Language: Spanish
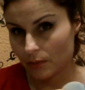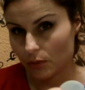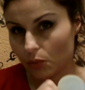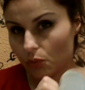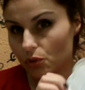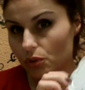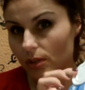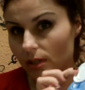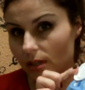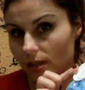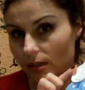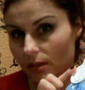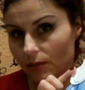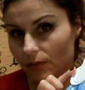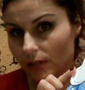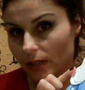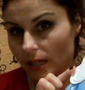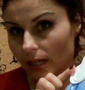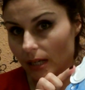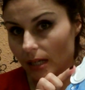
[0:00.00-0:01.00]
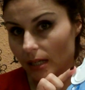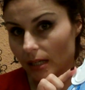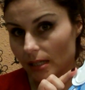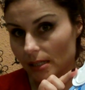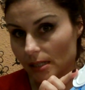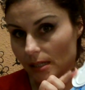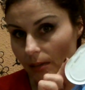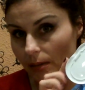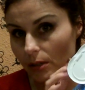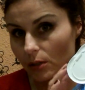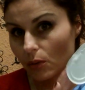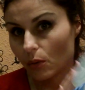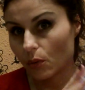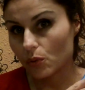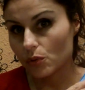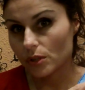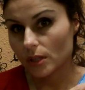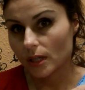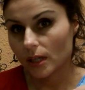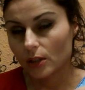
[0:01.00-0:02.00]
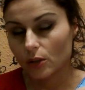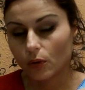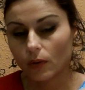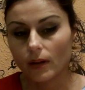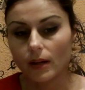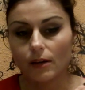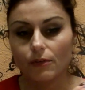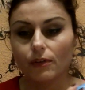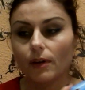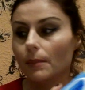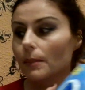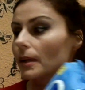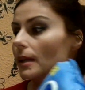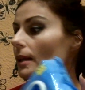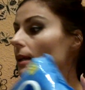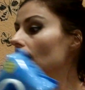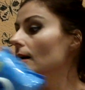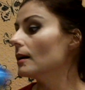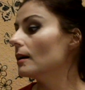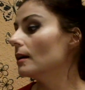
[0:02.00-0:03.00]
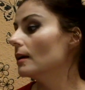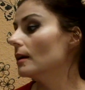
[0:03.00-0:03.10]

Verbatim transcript: me gustan al final y las que más nos gustan a toda la familia.